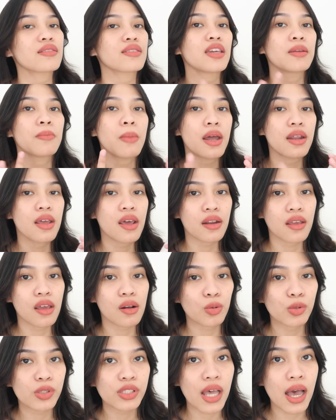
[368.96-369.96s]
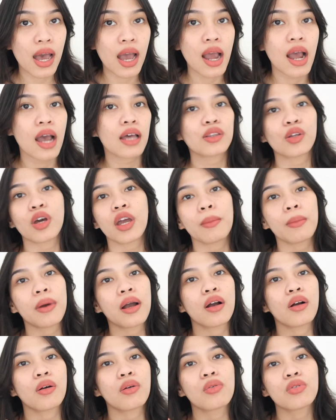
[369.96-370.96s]
skin barriernya rusak atau
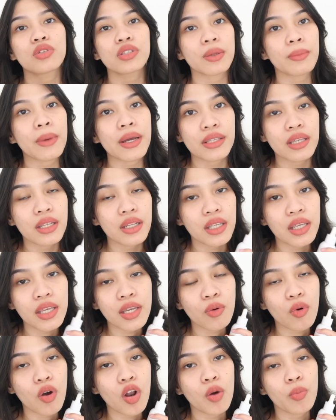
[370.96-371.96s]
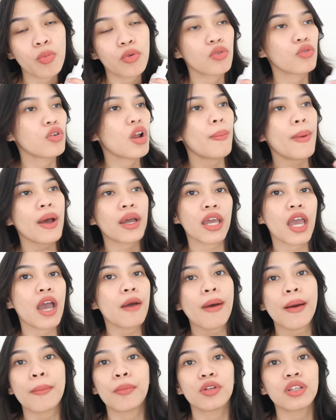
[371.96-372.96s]
emang kusam aja nih walaupun udah
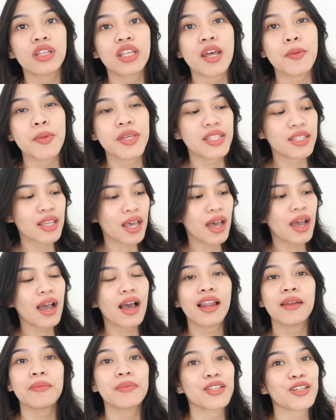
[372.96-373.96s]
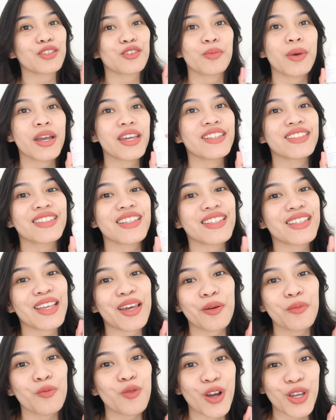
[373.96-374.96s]
pakai apapun tidak bisa kalian bisa cobain si
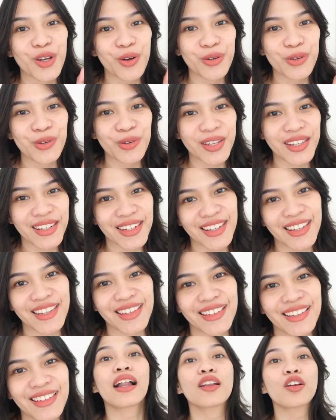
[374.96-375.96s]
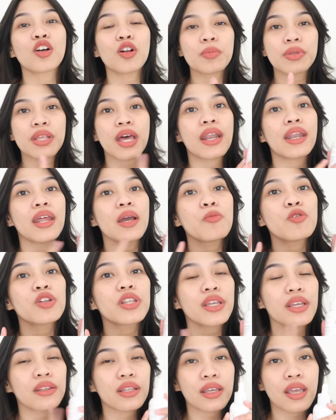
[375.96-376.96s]
serum YOU ini kalian kalau misalnya ada yang mau
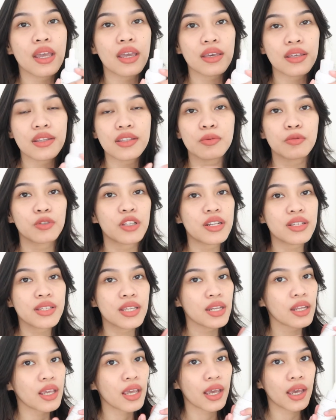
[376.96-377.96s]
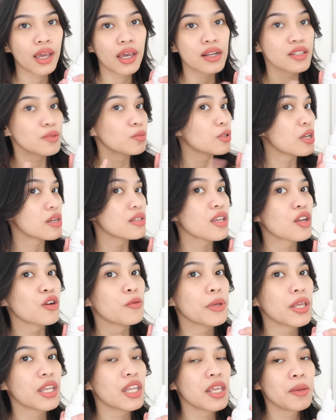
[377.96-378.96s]
ditanya-tanyain seputar skincare, seputar
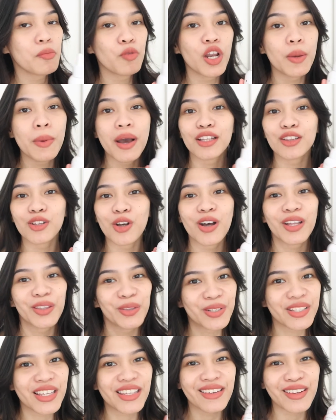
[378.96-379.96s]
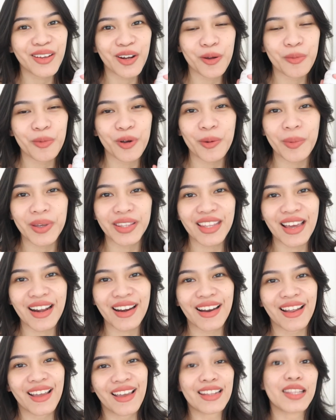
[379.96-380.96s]
serum ini, boleh banget loh tulis aja di kolom
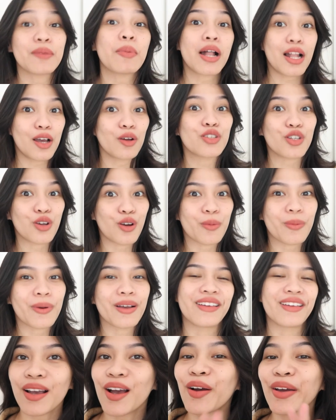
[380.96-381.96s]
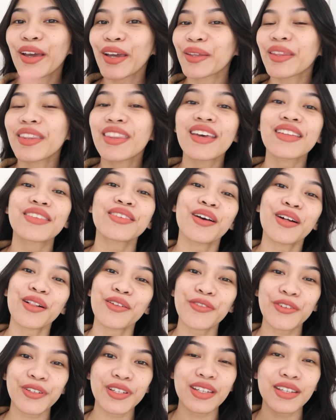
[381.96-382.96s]
komentar. Nanti bakal aku jawab. Oke, okay, that's
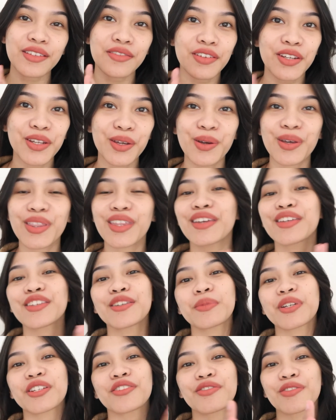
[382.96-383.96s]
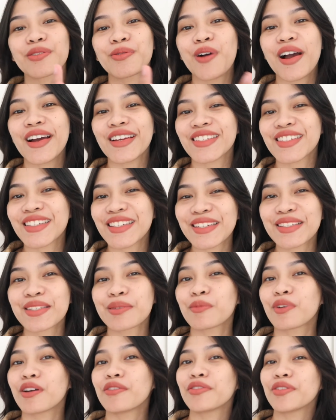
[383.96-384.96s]
all for today's video. Thank you so much for watching.
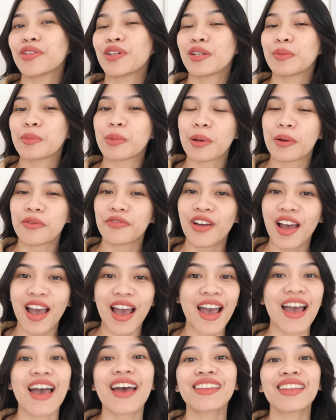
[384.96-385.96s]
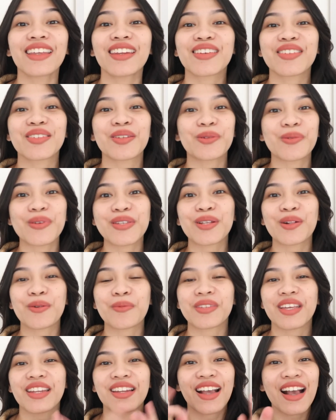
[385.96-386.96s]
Semoga video ini bermanfaat. And as always,
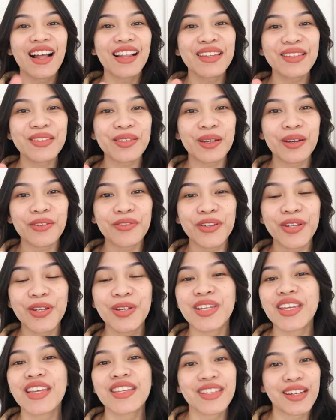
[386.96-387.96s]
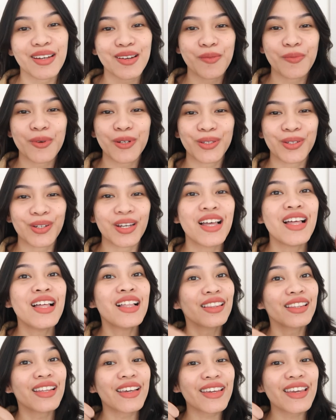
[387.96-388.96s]
kalau misalnya kalian suka videonya, jangan lupa untuk
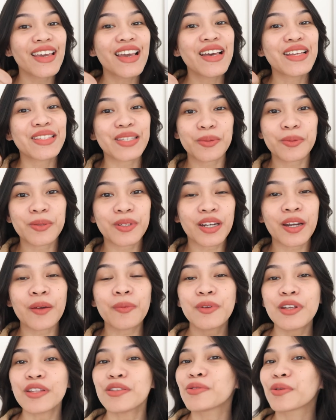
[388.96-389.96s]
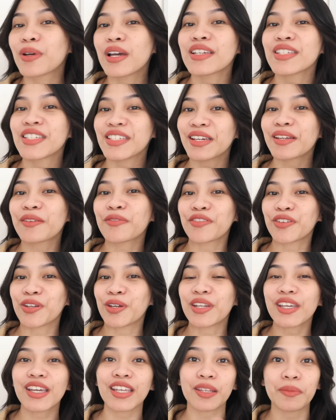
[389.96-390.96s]
like, subscribe, dan juga share
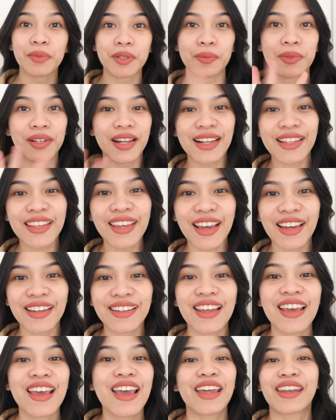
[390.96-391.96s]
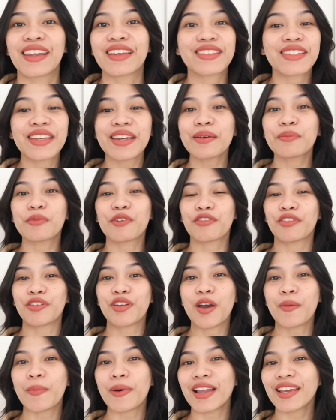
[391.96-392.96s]
video ini ke teman-teman kalian. Nextnya mau
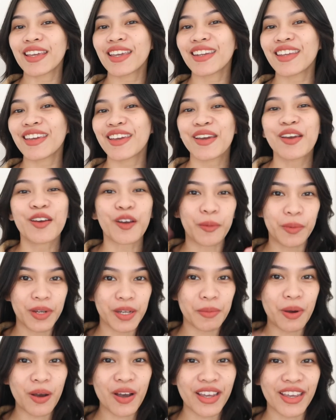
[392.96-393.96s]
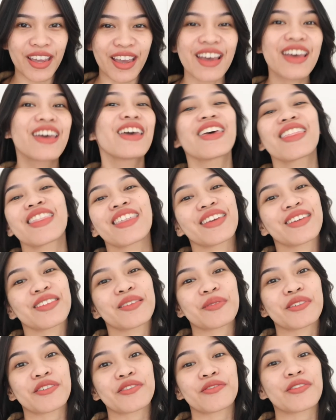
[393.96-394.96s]
video apa lagi nih? Komen di bawah ya. Thank you
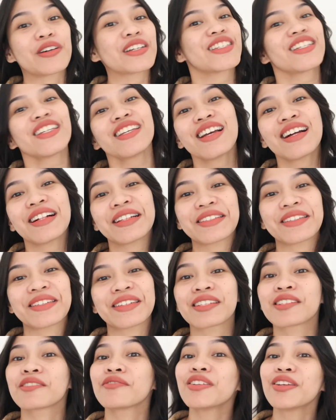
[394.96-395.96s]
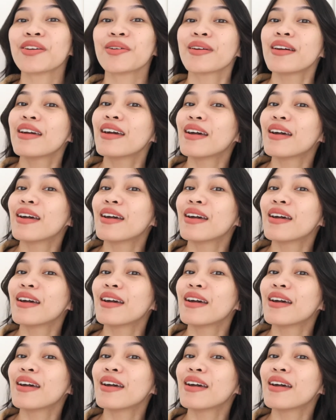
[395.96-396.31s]
so much for watching. I'll see you next video.